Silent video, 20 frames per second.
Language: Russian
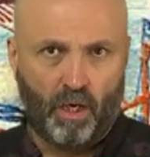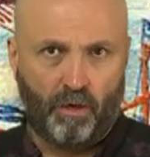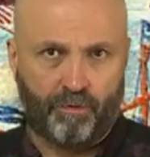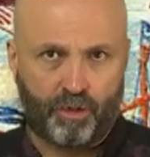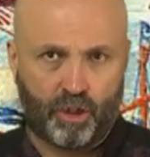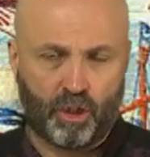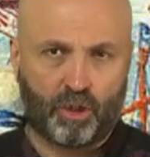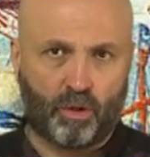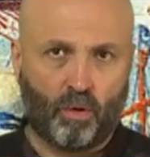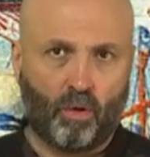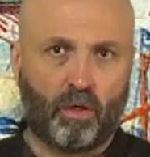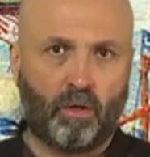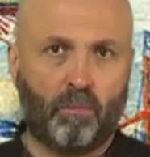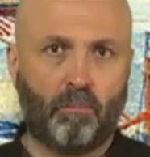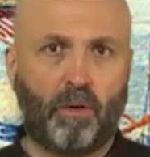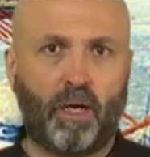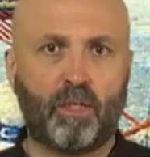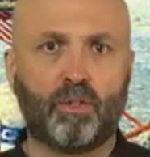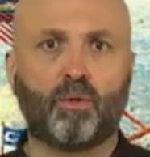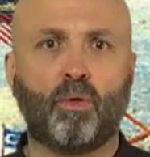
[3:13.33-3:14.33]
В жестоком
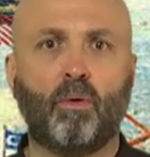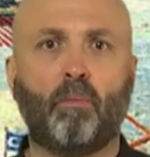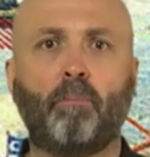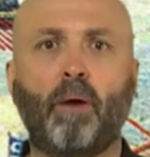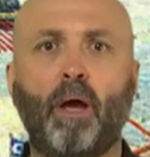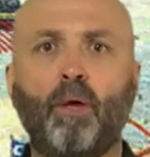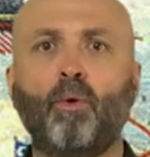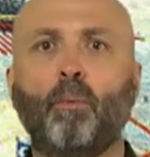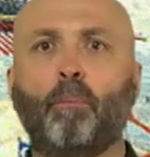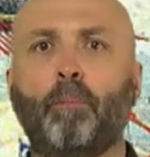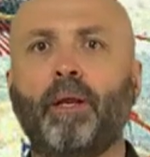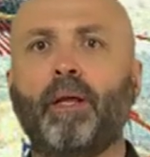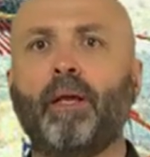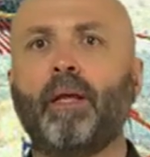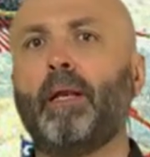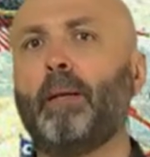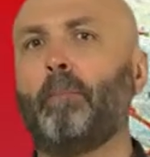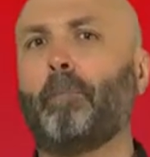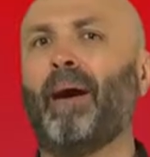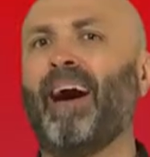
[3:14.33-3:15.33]
морском бою при
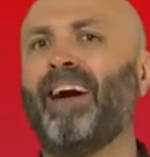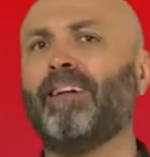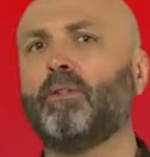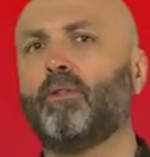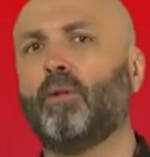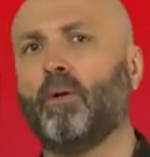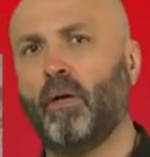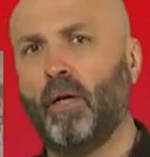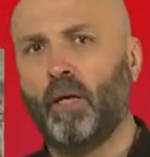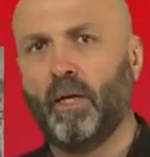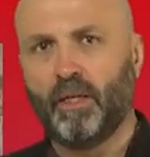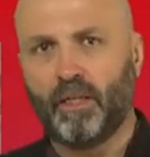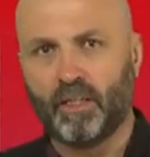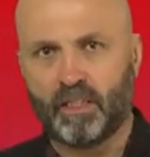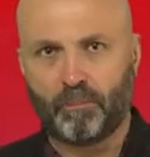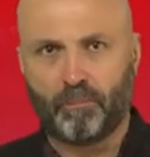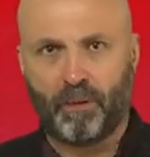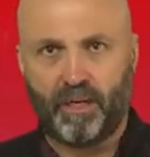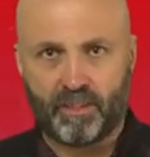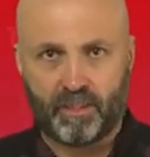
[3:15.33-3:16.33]
Липанто
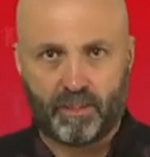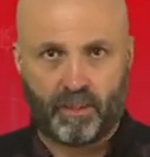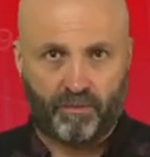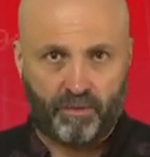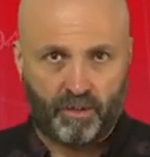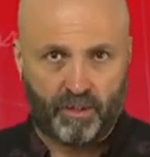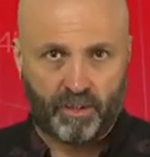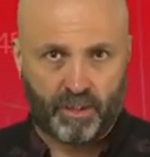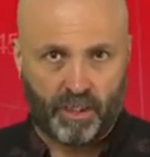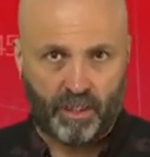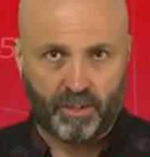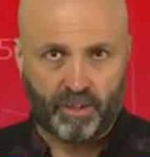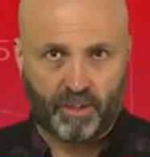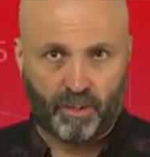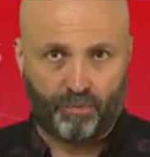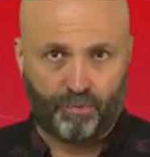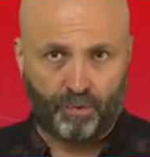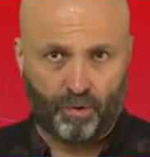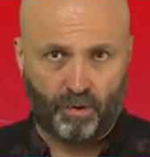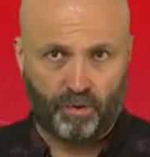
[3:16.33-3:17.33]

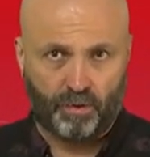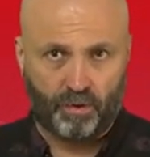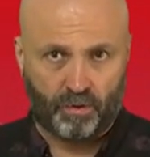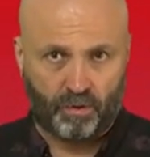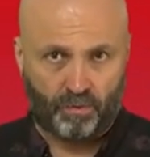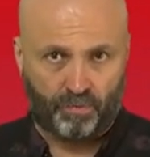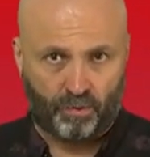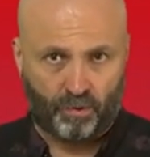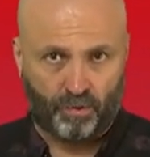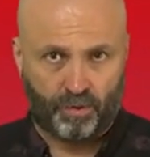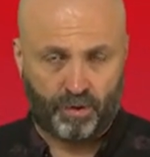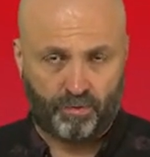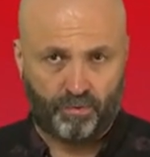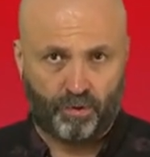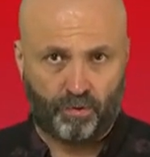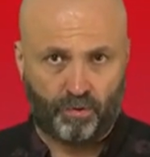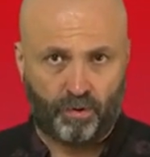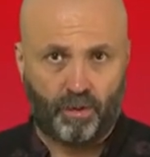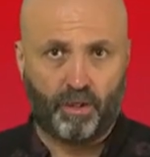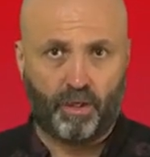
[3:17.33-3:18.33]
испанско-венецианский флот, это флот
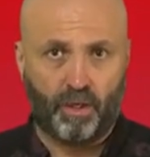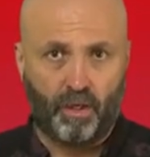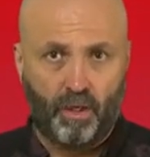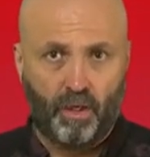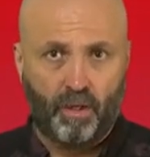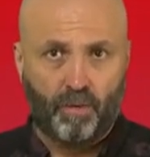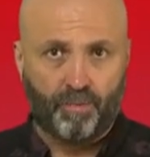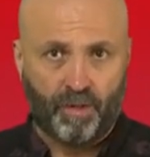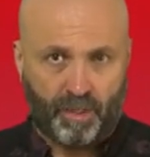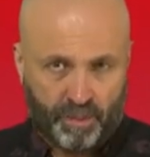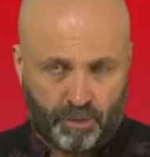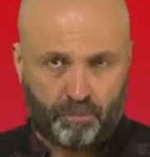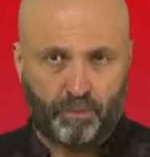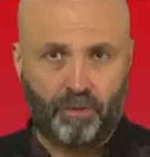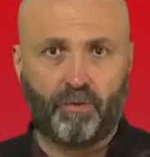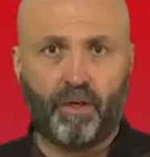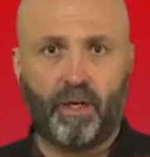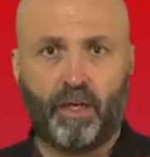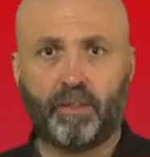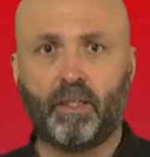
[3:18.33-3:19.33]
Святой Лиги,
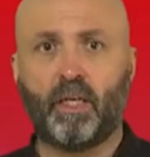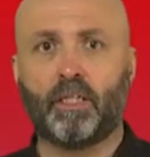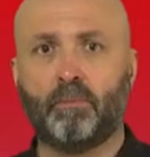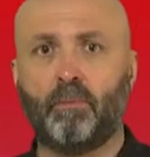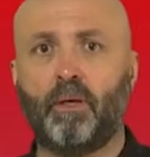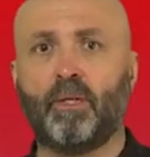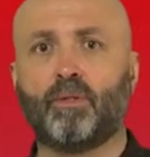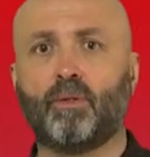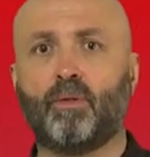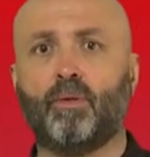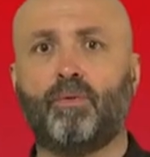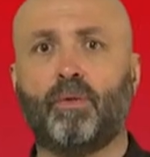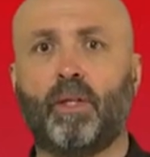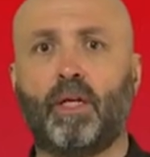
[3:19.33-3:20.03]
разбивает османскую